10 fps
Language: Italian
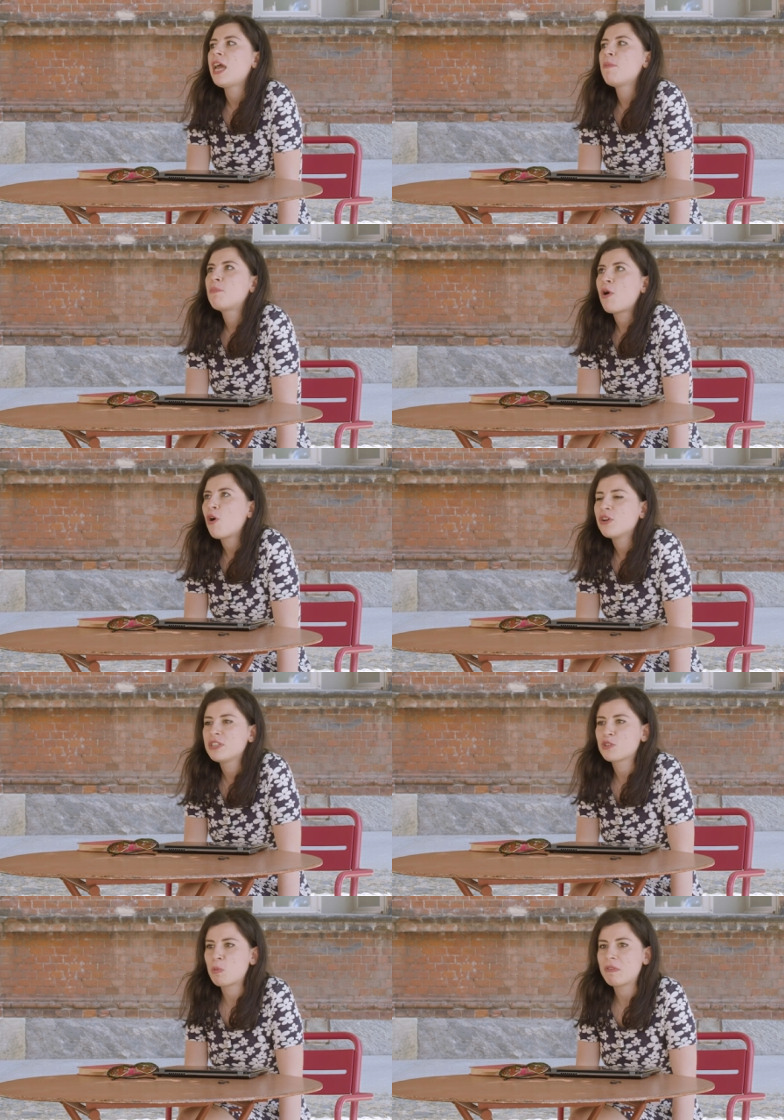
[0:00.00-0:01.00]
e poi
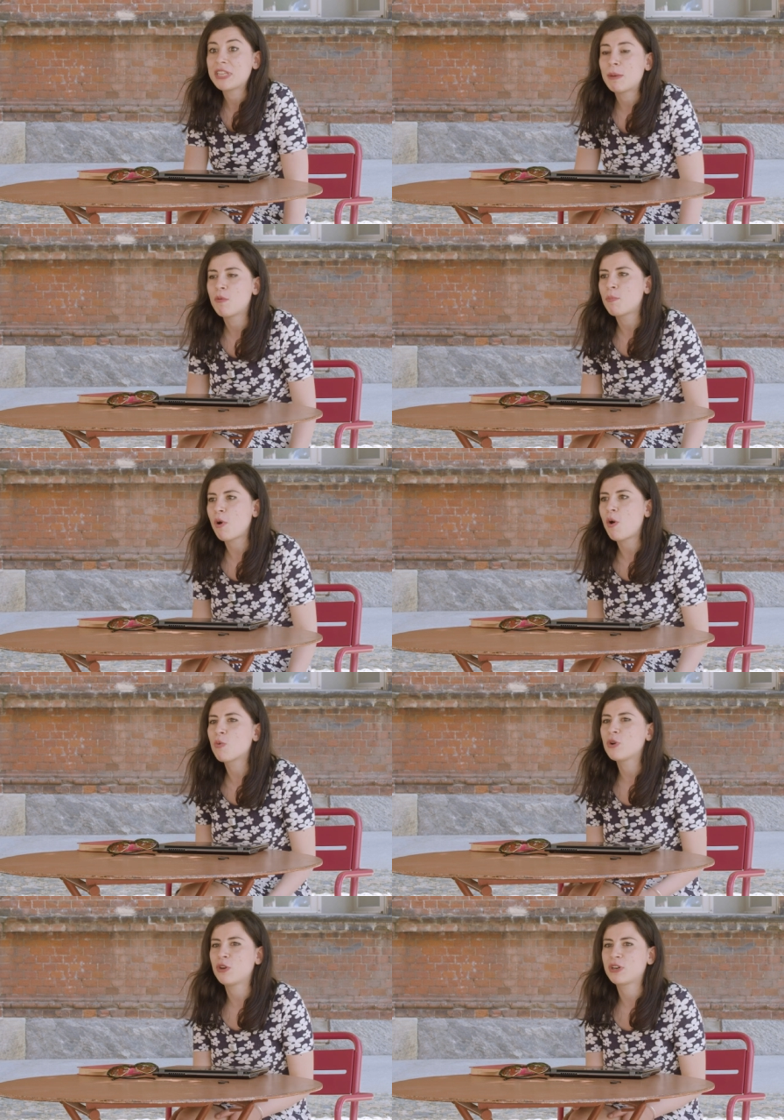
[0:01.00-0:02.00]
insomma vediamo un
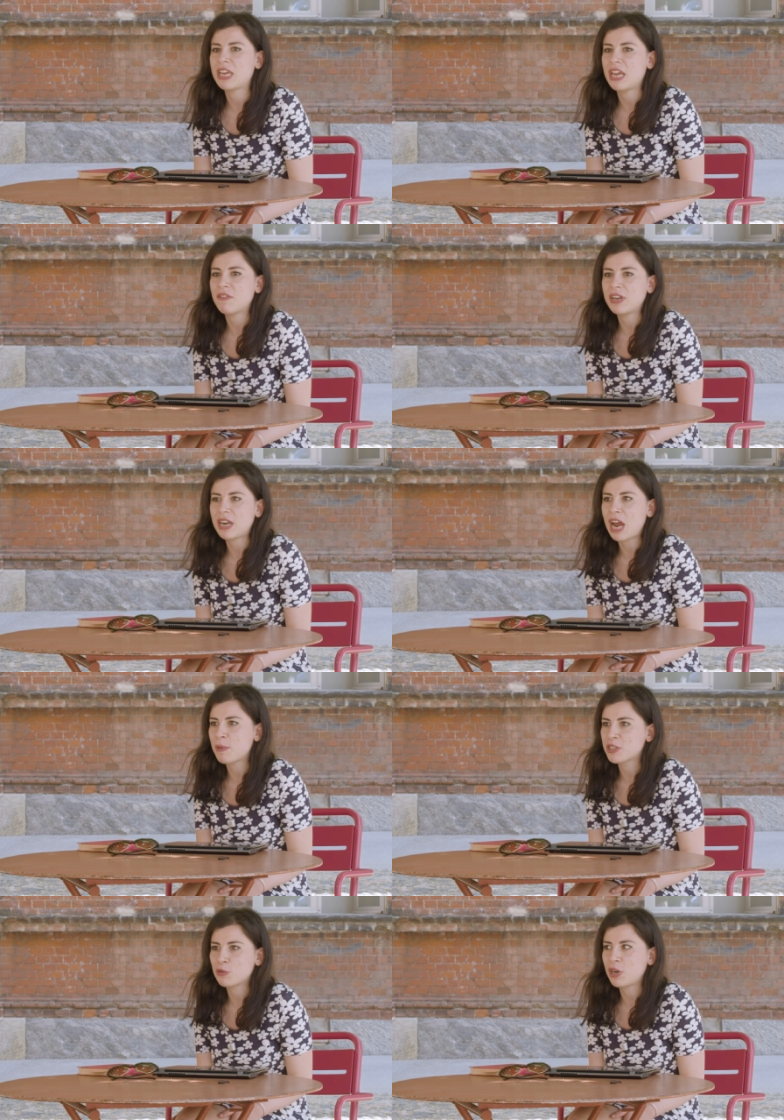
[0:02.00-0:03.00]
po' quello che
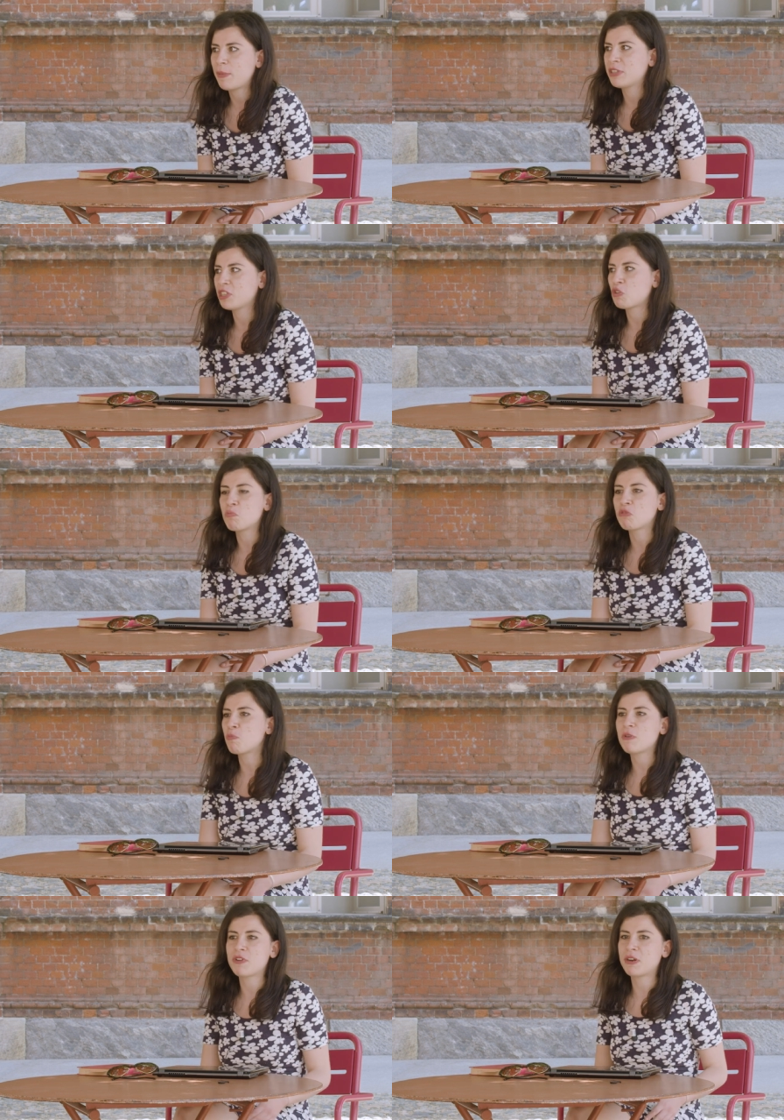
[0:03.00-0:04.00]
verrà, ma sicuramente non,
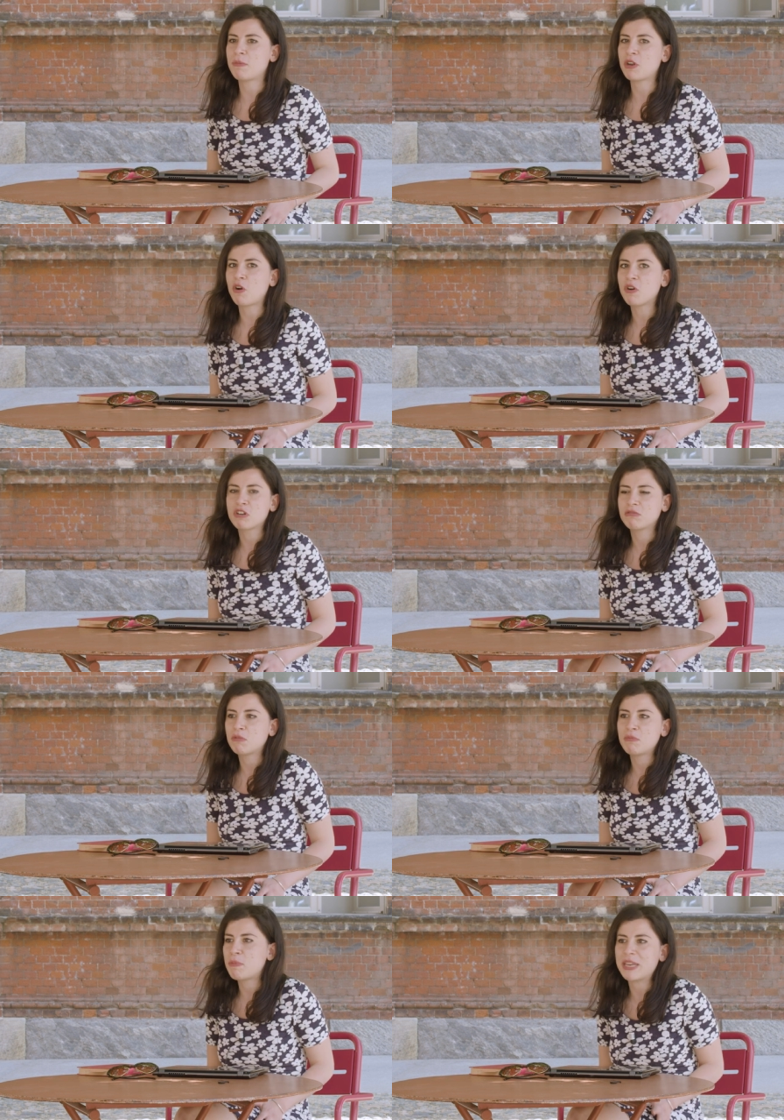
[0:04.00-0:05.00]
non mi fermerò e
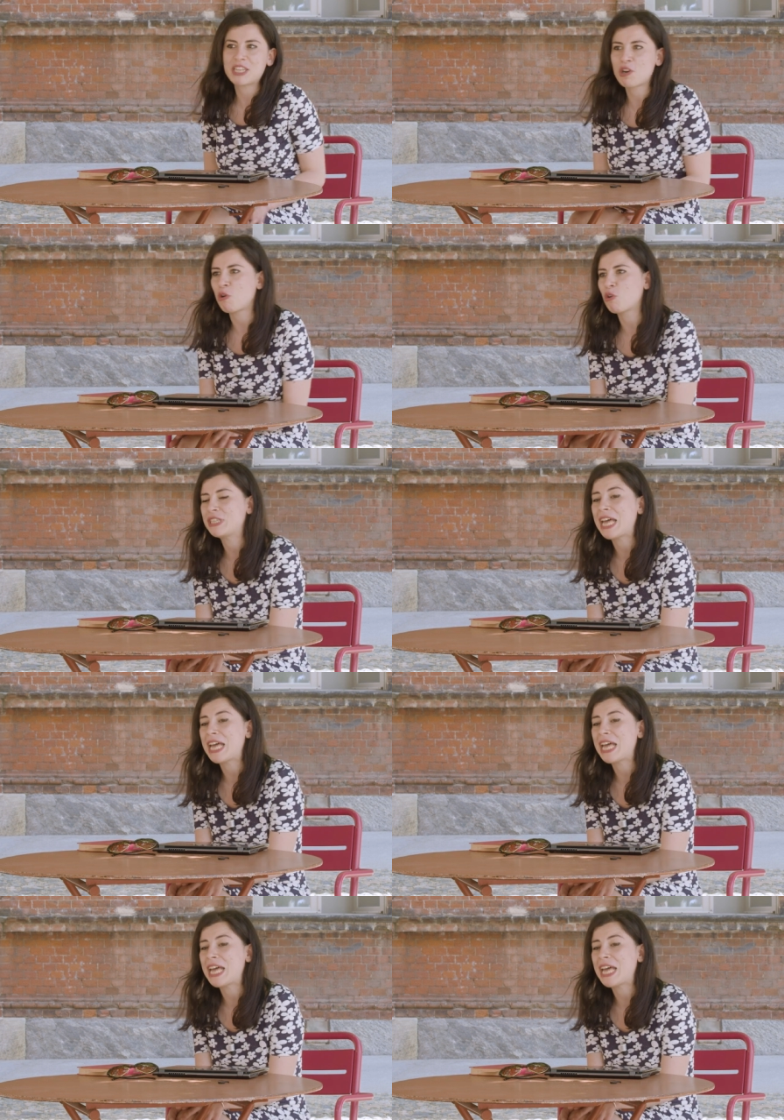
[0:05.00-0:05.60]
non mi perderò